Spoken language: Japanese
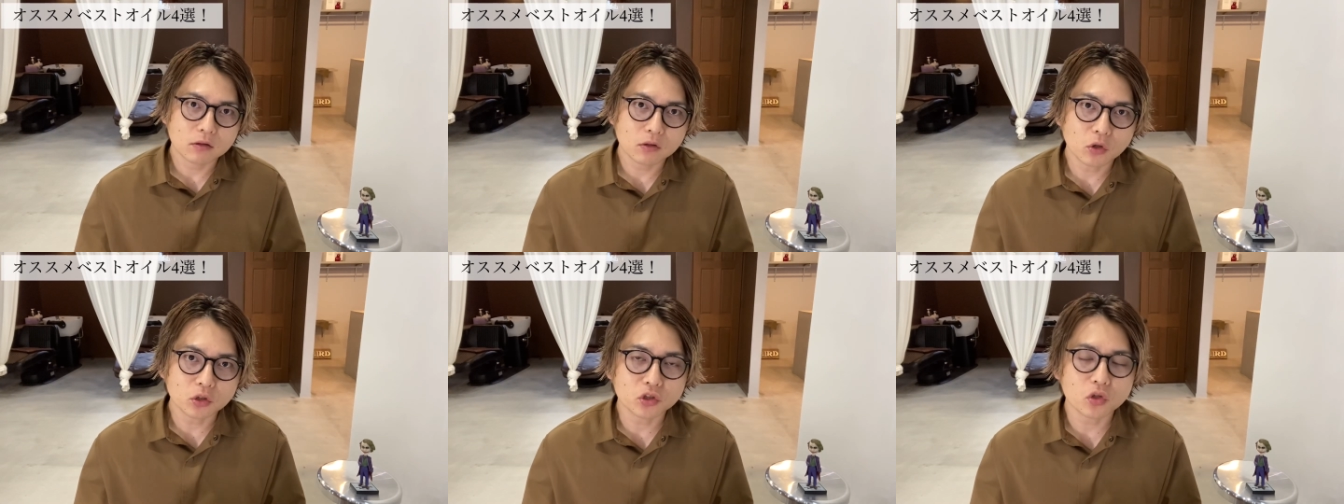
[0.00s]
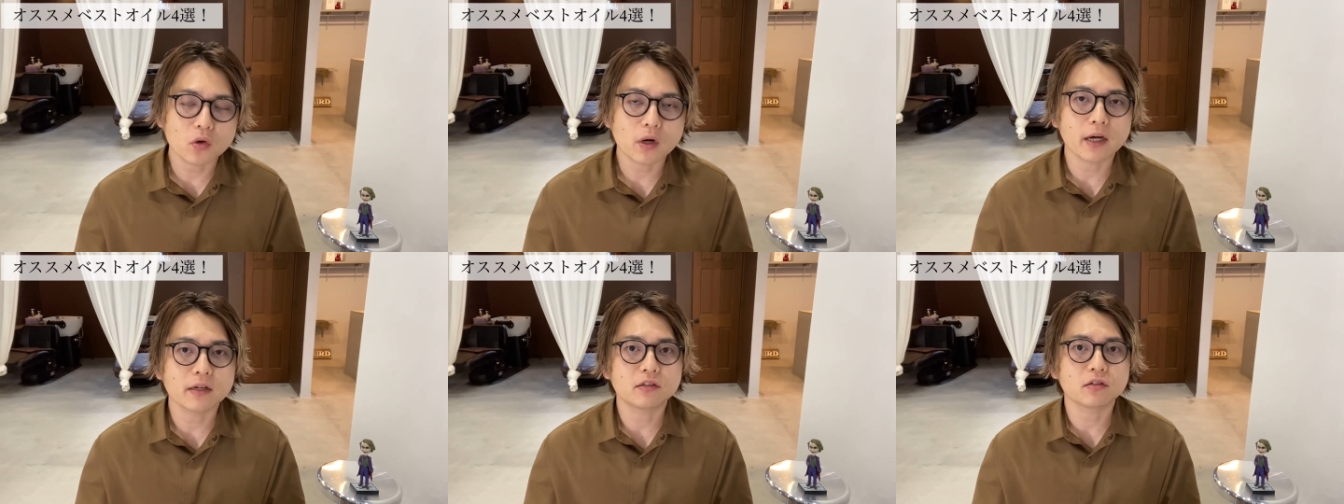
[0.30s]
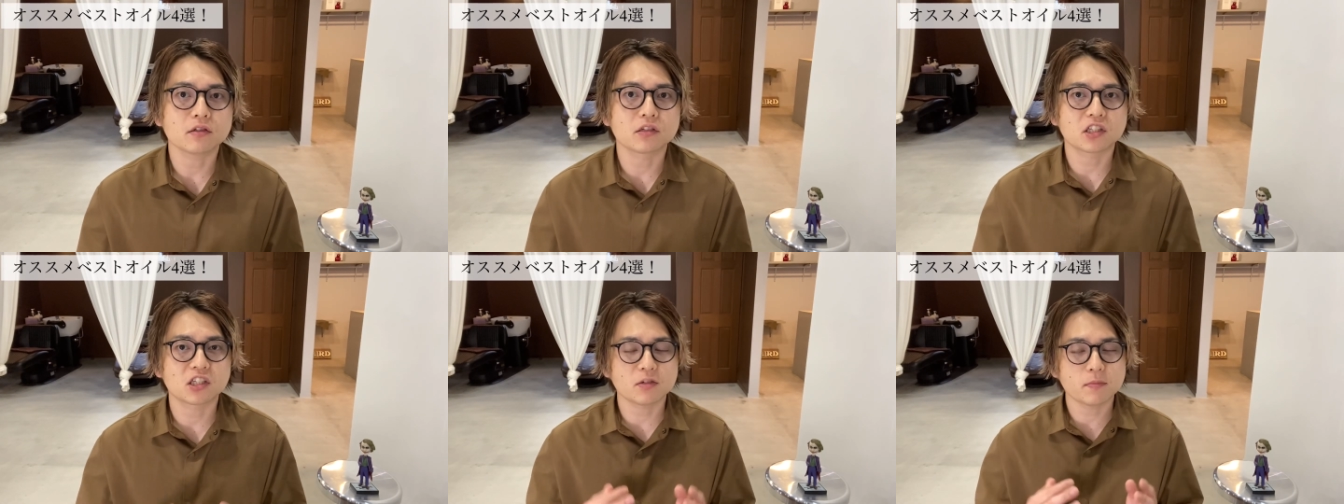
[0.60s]
今日紹介
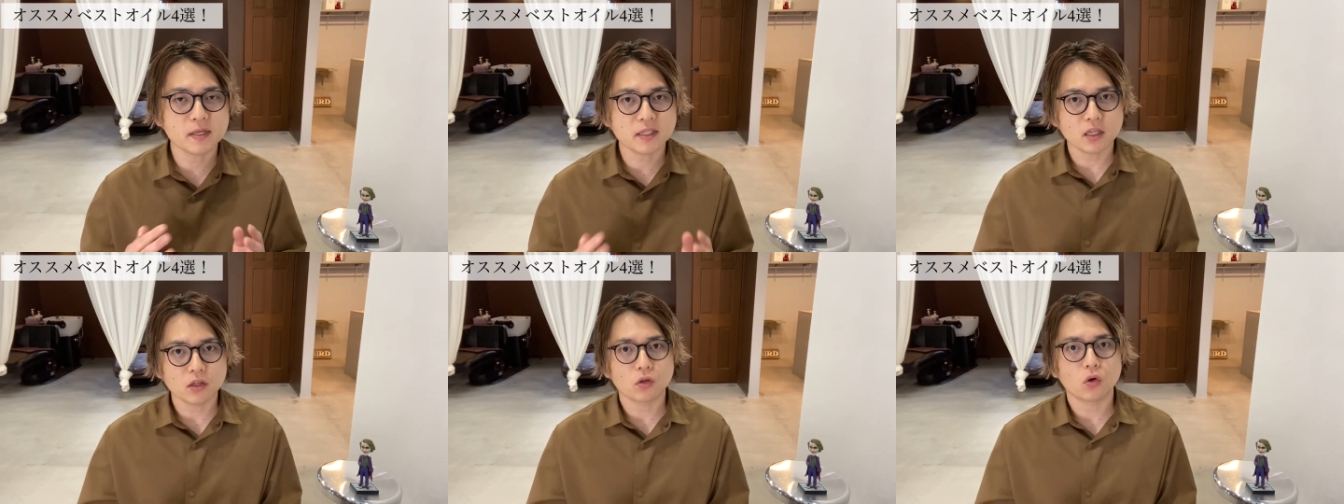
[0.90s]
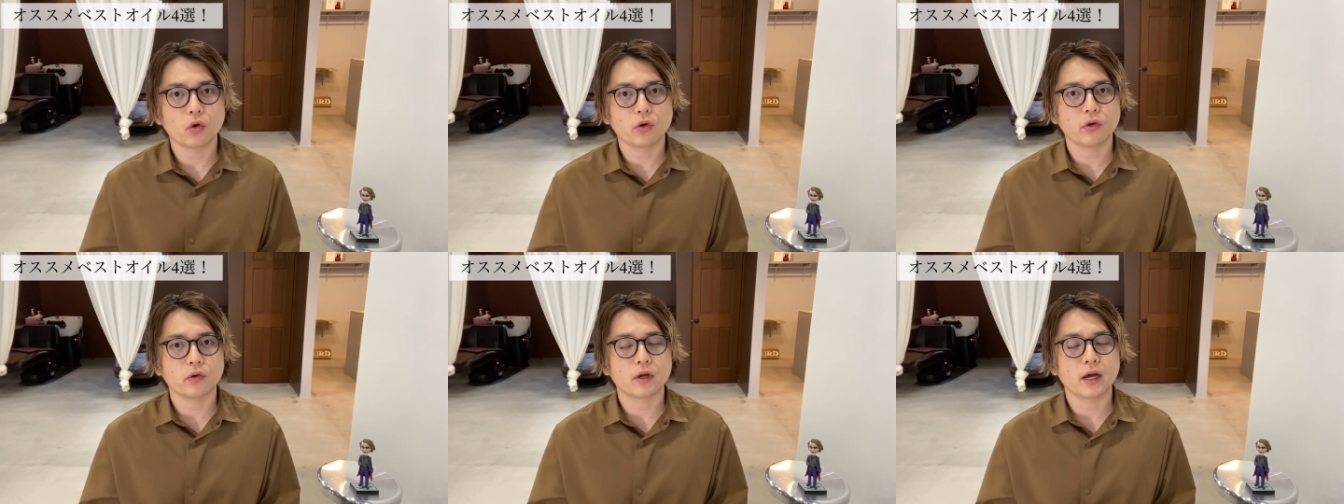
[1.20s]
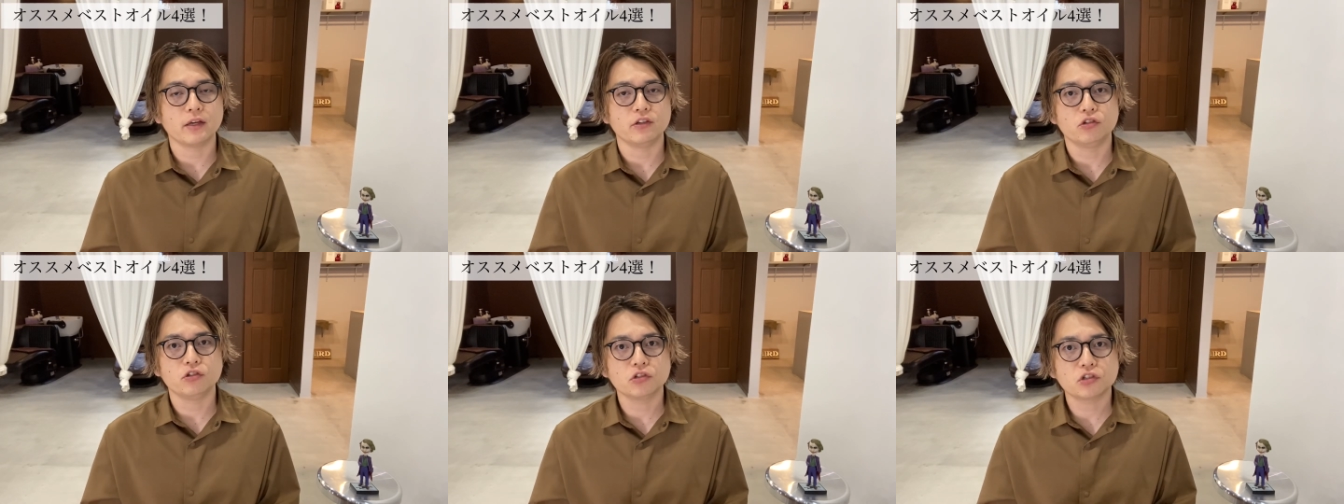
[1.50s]
する全てのオイル
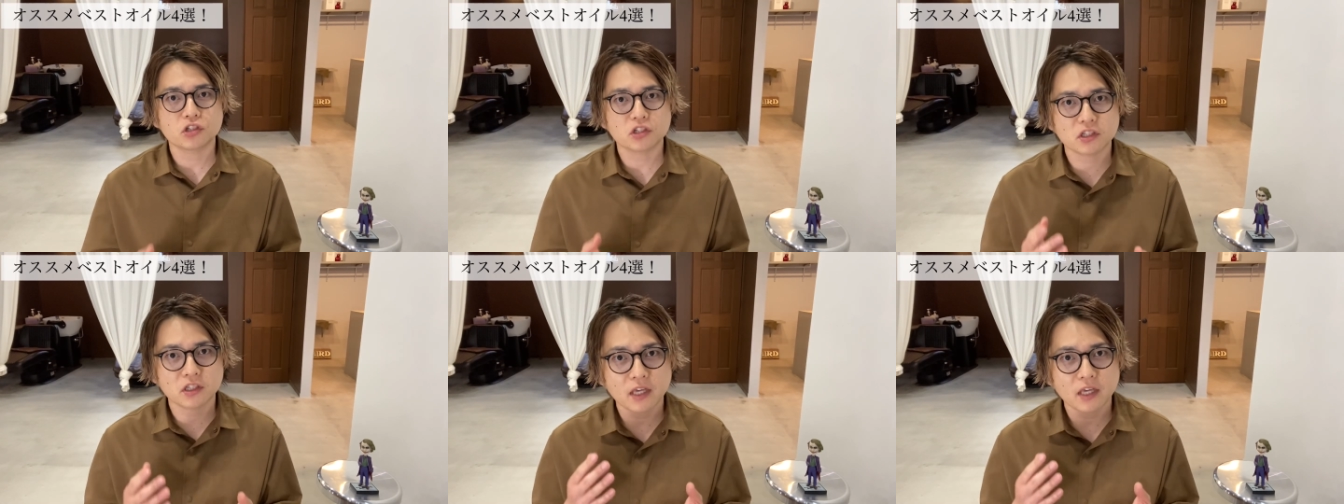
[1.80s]
が油脂